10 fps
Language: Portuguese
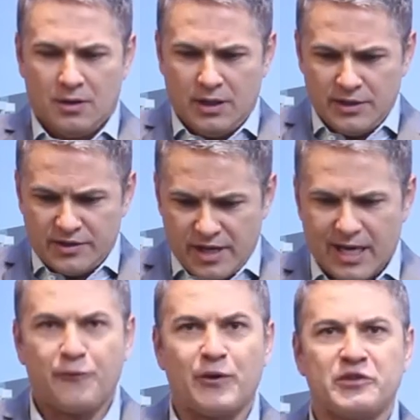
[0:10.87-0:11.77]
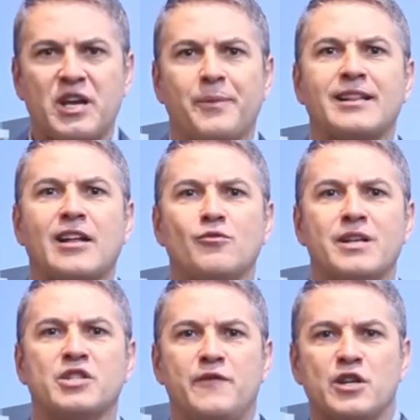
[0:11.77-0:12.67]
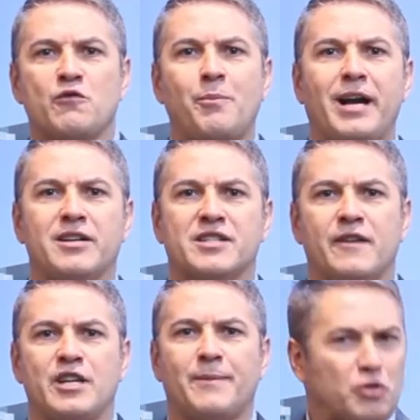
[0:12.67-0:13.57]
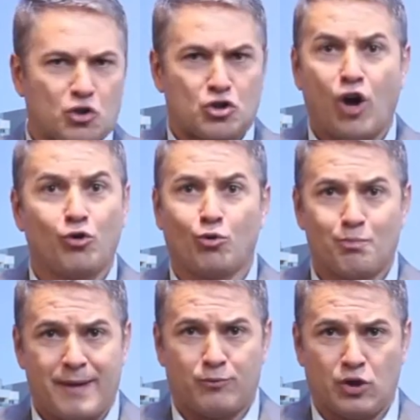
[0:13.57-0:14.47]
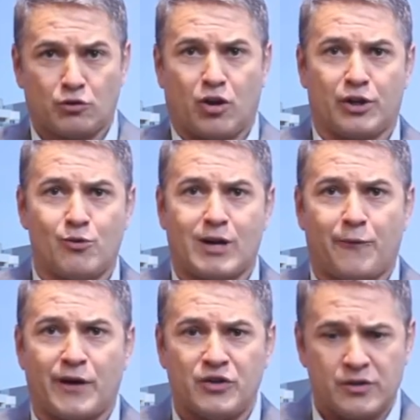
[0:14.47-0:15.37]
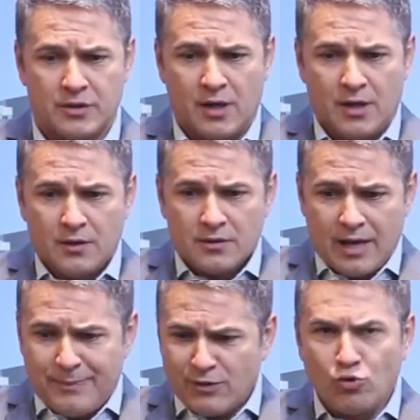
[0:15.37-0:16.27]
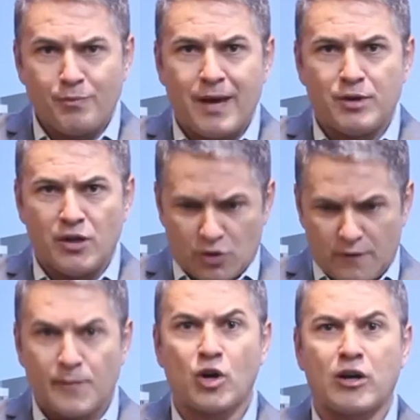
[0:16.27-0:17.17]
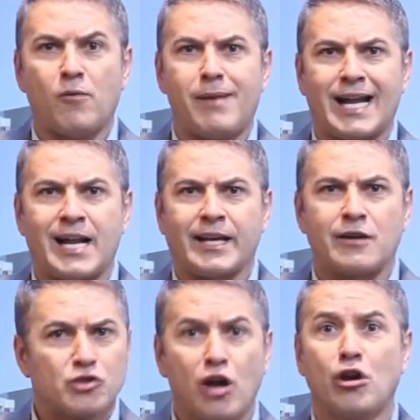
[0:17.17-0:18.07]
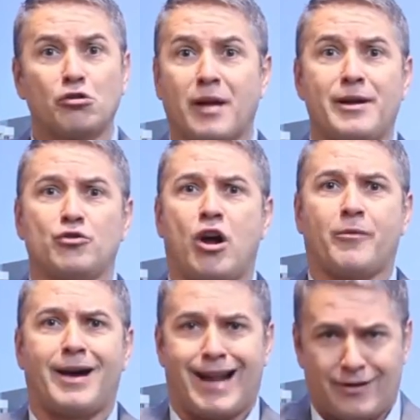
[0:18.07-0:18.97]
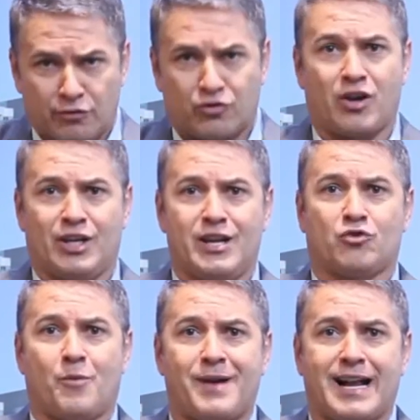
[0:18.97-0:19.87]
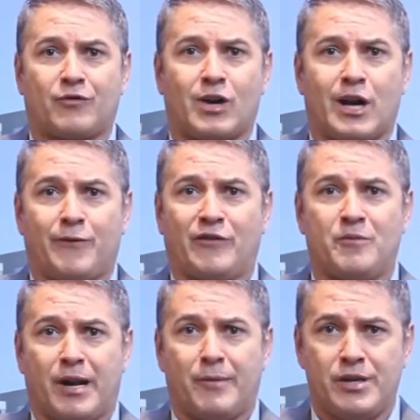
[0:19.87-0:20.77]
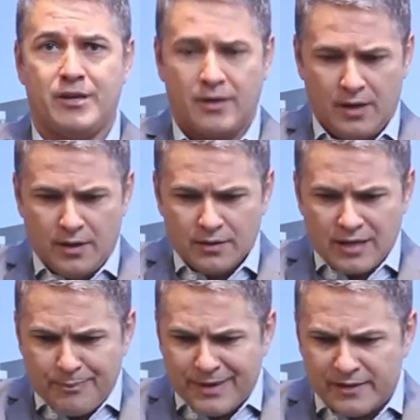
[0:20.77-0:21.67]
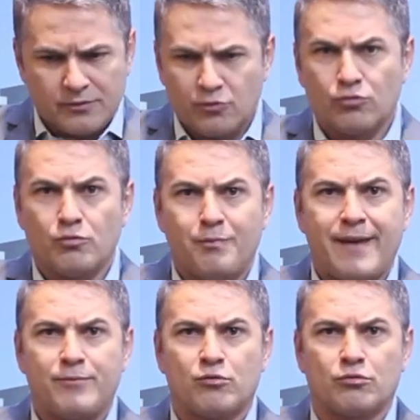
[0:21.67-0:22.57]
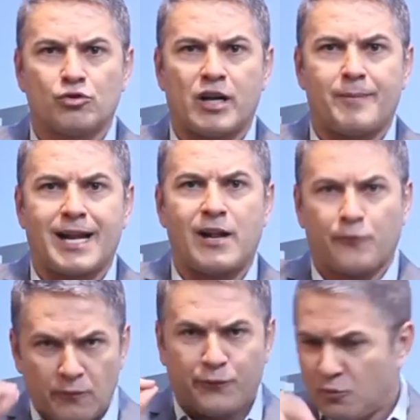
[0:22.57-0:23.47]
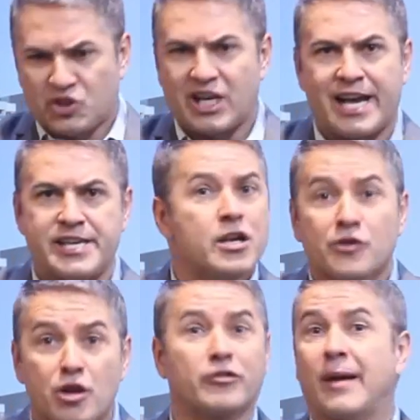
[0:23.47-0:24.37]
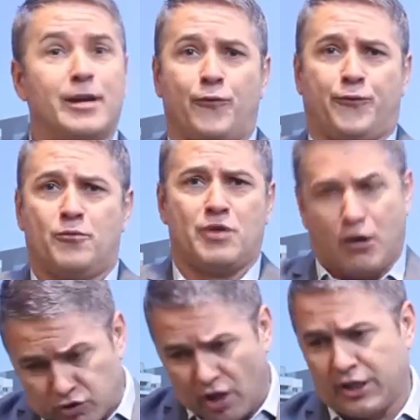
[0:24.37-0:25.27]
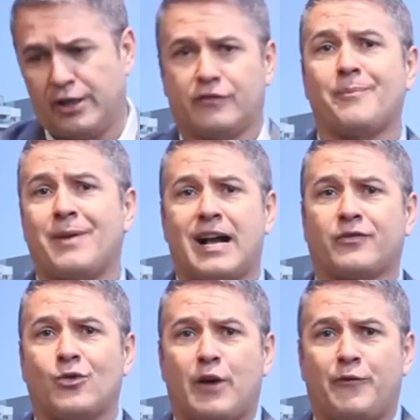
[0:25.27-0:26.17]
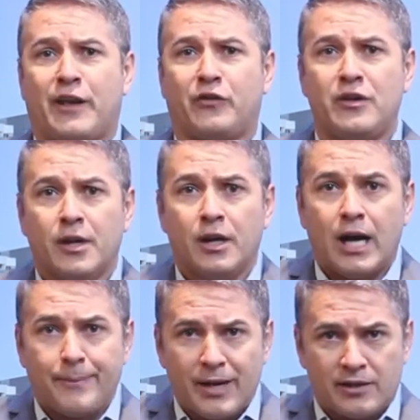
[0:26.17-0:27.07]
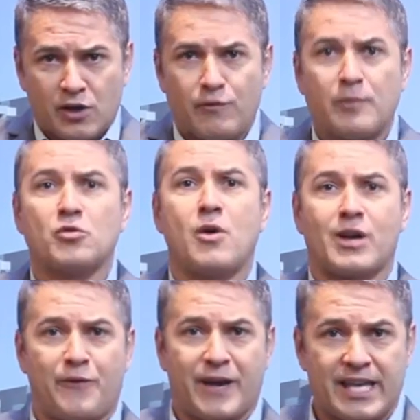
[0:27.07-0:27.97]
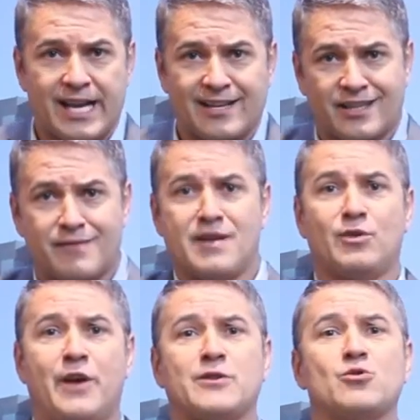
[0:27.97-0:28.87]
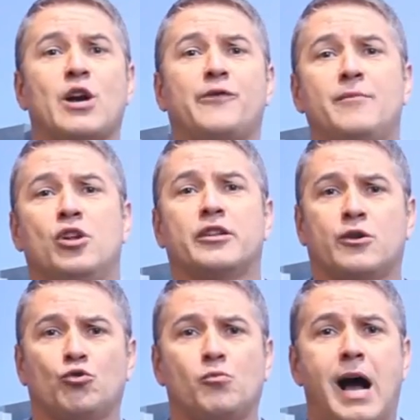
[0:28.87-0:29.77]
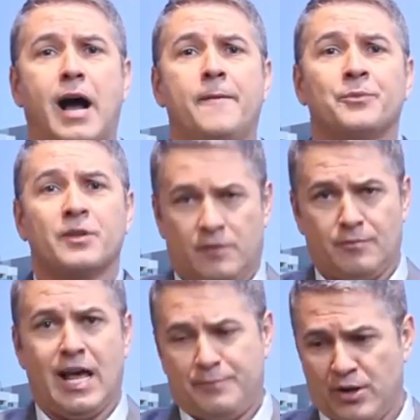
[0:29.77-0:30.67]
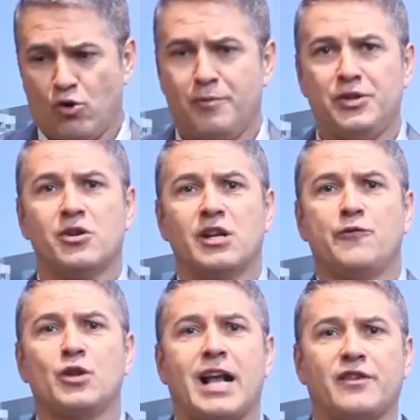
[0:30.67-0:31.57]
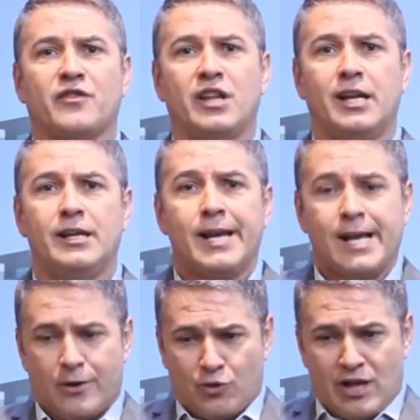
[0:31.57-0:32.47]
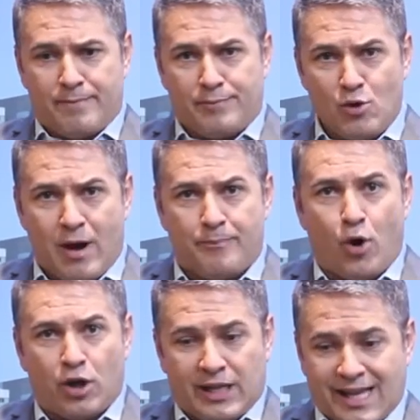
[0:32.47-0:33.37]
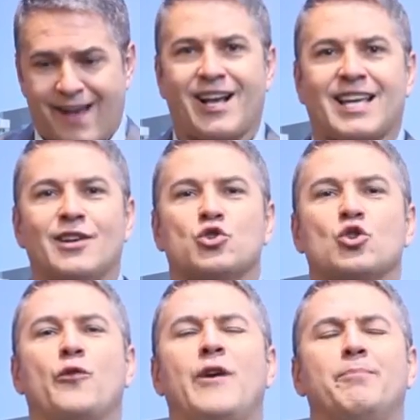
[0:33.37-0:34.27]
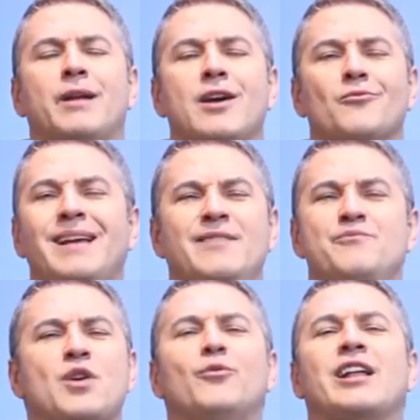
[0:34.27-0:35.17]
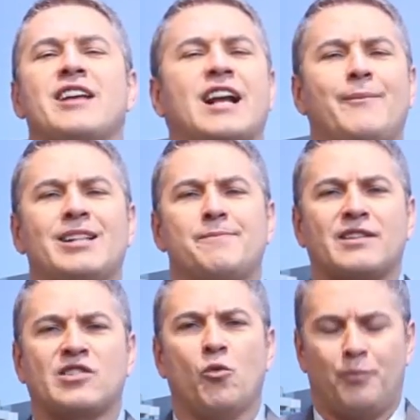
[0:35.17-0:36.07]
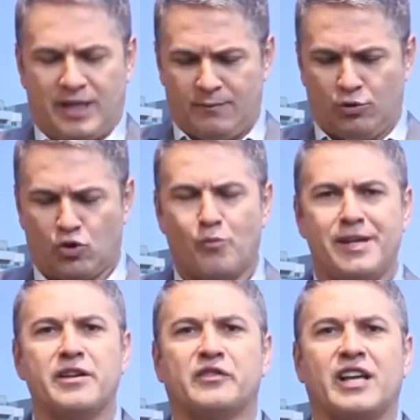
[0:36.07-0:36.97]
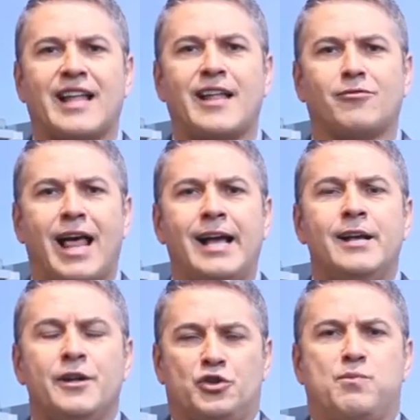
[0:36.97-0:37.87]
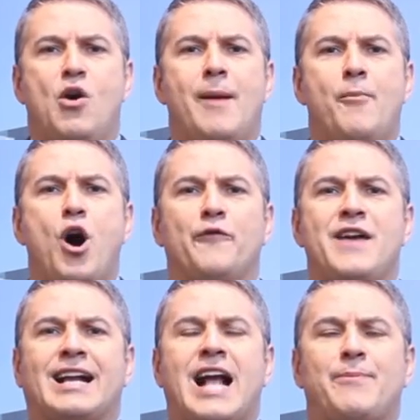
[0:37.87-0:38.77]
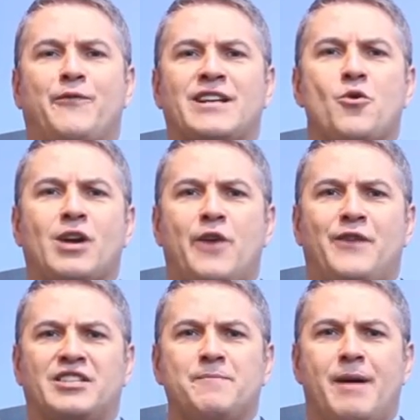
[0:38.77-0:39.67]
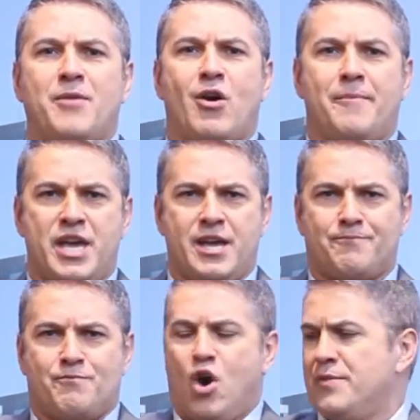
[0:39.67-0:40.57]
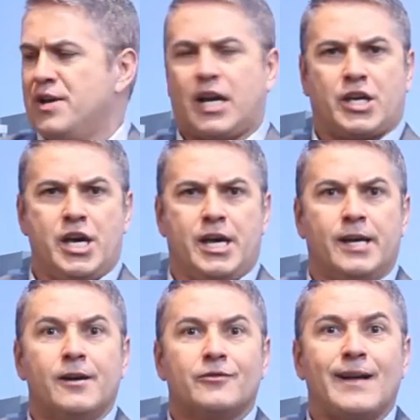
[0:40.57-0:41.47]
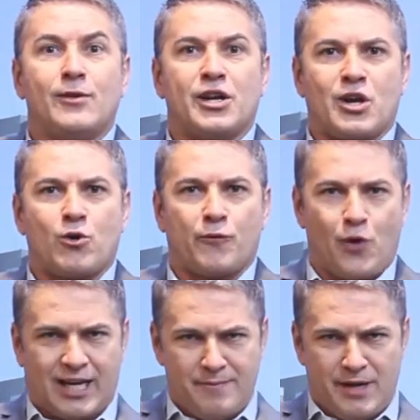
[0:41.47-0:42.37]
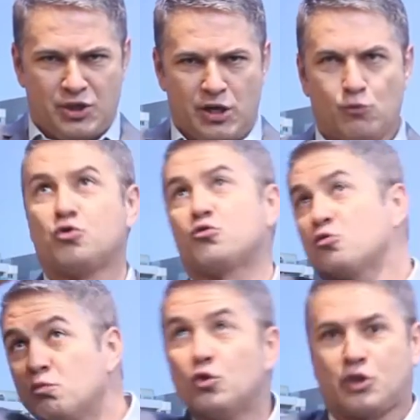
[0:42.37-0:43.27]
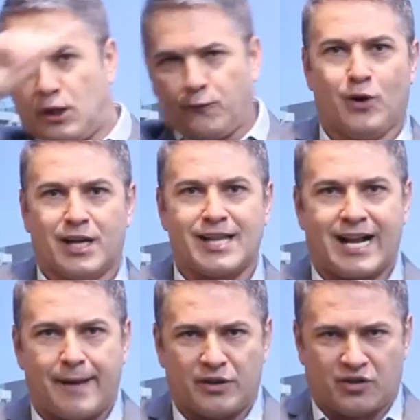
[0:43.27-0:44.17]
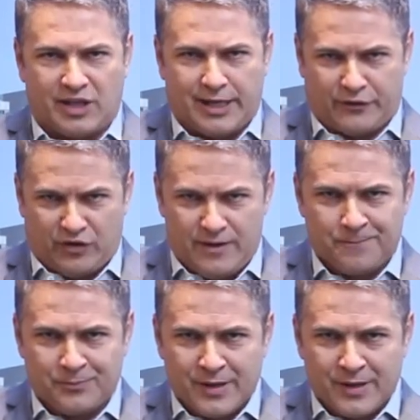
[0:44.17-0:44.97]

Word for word: Aí ele disse, que cafezinho? Rapaz, a gente tá tomando cerveja, eu vou pagar uma cerveja para você. Ele disse, não, não bebo não, só queria um cafezinho. Ele disse, ah, rapaz, tu não bebe não, então vamos jogar um baralho aqui. Ele disse, não, não, também não jogo baralho não, só queria que o senhor pagasse um cafezinho para mim. rapaz, tu não bebe, tu não joga baralho, fuma, fuma um cigarrinho. Não, também não fumo não, só queria que você pagasse um cafezinho. Rapaz, então vamos tomar um café aqui em casa, que a minha mulher faz um café melhor do que o do bar. Vamos lá, pegou o mendigo, levou na casa dele. Quando abriu a porta, estava aquele sofá branco, bem limpinho. A mulher tinha acabado de passar o pano, ele botou o mendigo sentado lá. Disse: Meu amor, vem cá para fazer um cafezinho para meu amigo, meu amigo aqui. Na mulher chegou, viu aquele mendigo, os mosquitos voando na cabeça dele assim.